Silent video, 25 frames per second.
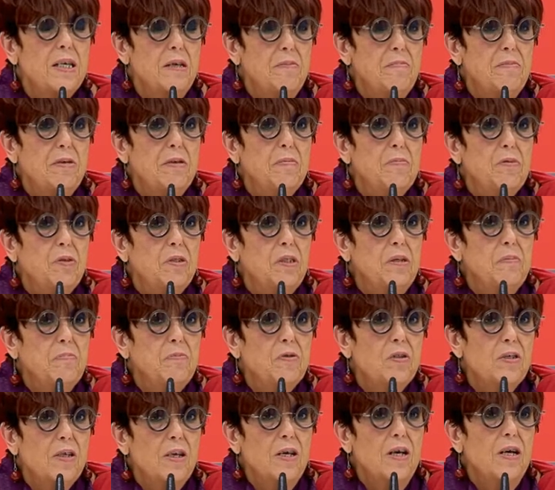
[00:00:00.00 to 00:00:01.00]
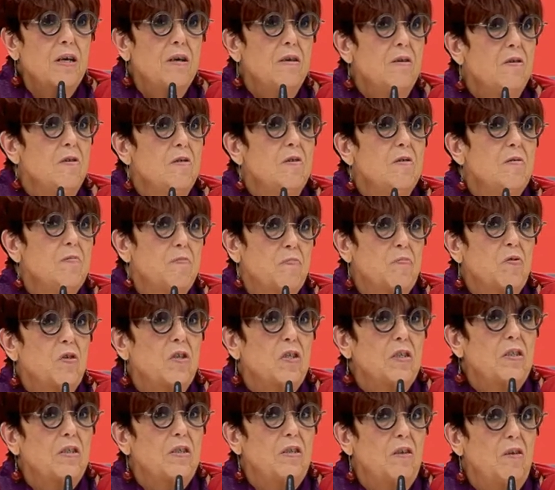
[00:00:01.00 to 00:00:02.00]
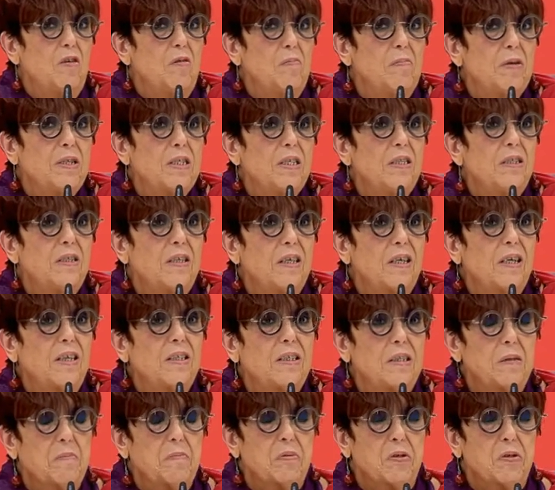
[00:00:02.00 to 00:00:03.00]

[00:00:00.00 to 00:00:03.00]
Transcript: que al mismo tiempo sea pues, lo más intrigante